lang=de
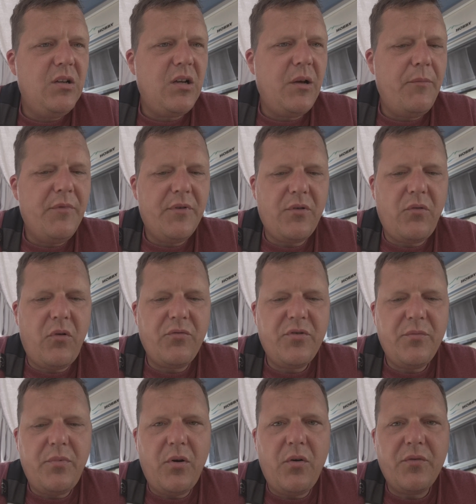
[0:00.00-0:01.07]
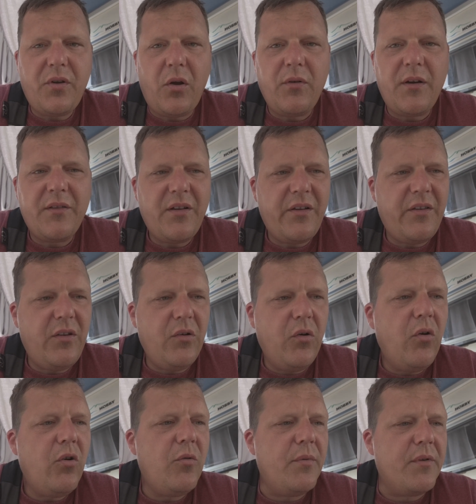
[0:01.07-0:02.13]
Haben mit roundabout 360
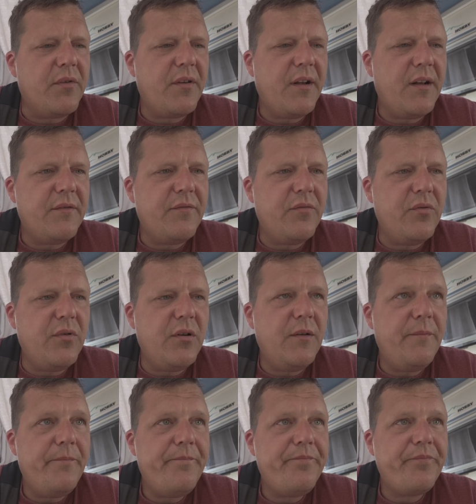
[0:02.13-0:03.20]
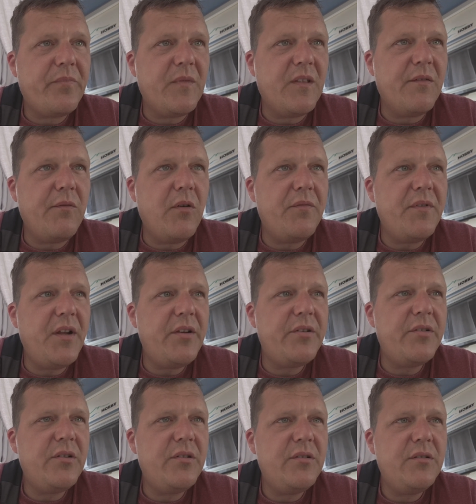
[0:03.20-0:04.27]
Euro bezahlt für zwölf
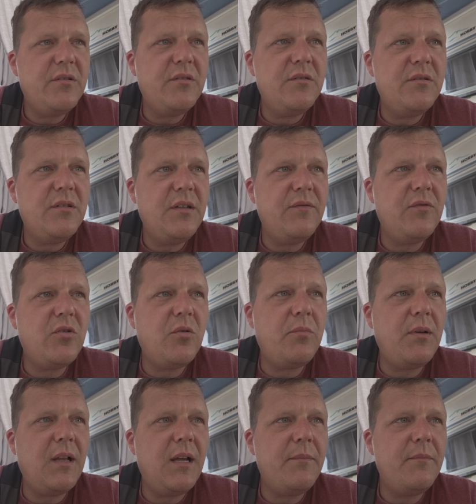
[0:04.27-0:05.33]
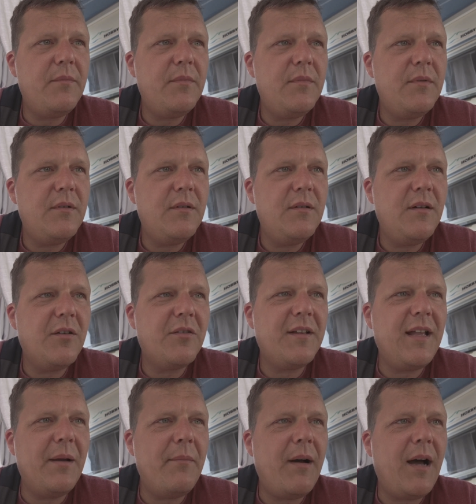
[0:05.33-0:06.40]
Nächte, die wir noch bleiben. Aus
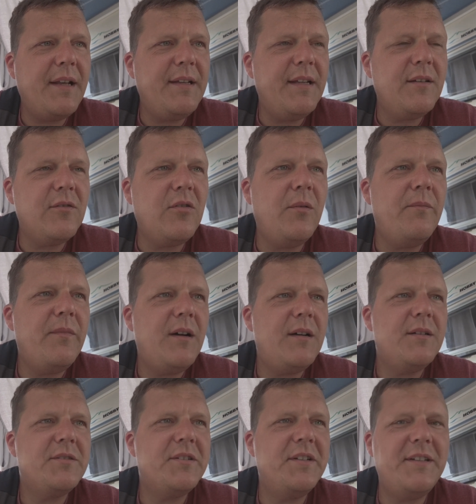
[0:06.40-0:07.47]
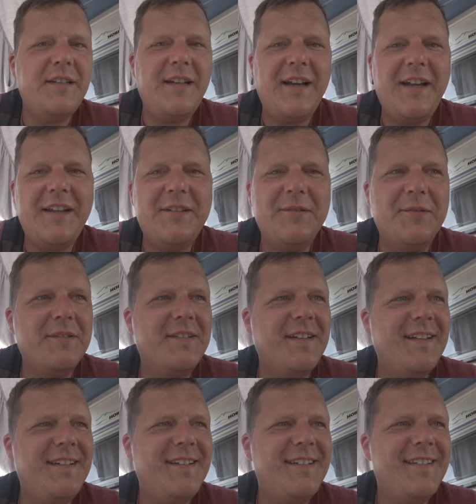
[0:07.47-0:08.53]
Germanien kommen wir, steht in der Rechnung
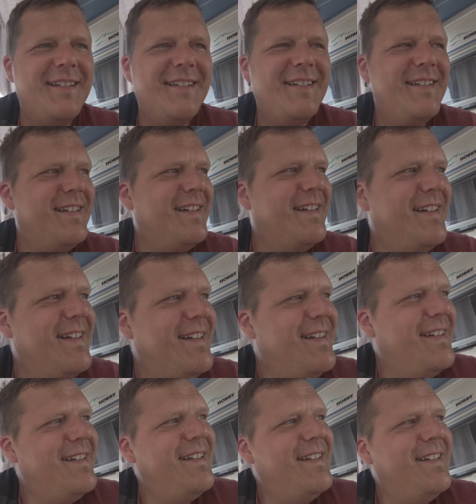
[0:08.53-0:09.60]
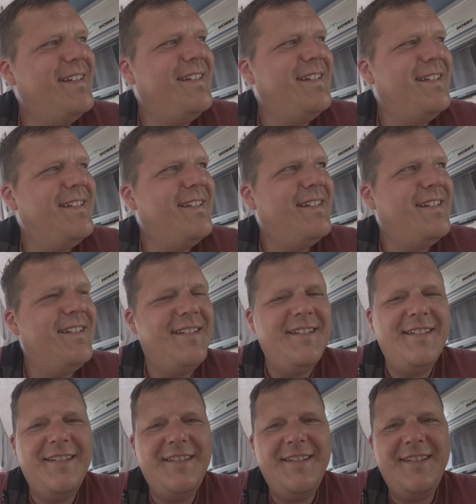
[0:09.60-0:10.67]
drin.
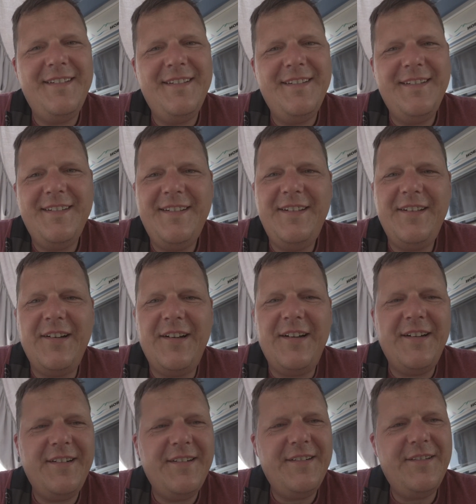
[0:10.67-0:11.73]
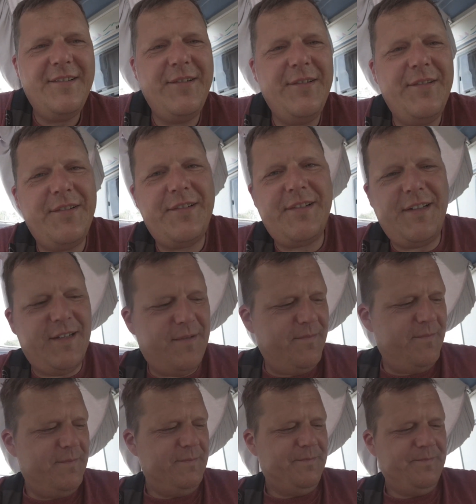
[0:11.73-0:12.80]
Mama, Mama. Ja, und
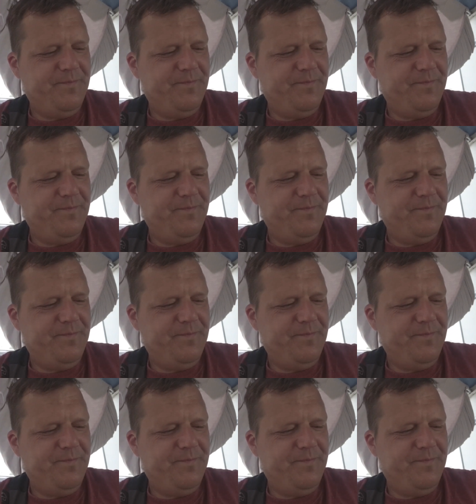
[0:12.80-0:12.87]
ähm,